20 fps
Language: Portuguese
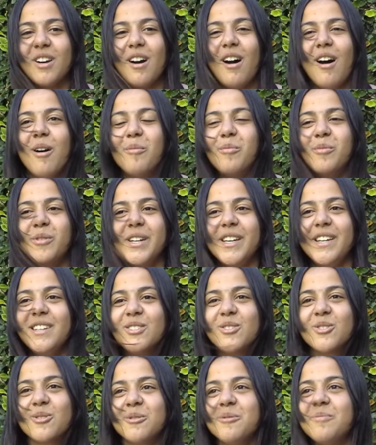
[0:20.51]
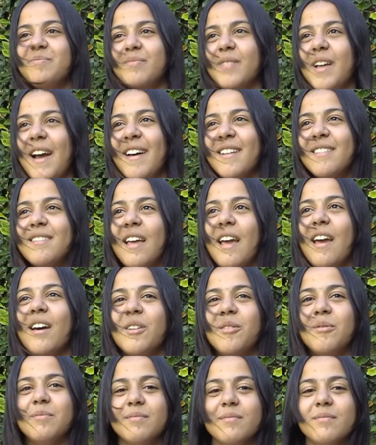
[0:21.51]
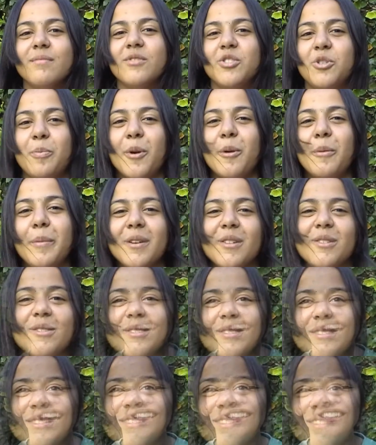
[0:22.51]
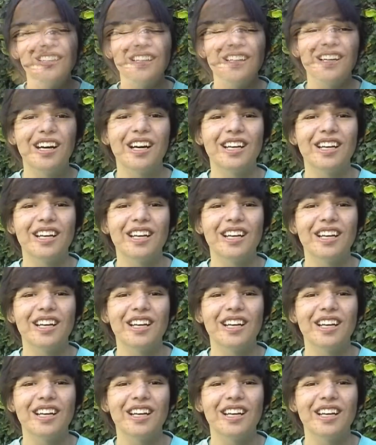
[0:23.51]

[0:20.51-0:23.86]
eu te amo e isso é eterno, te prometo.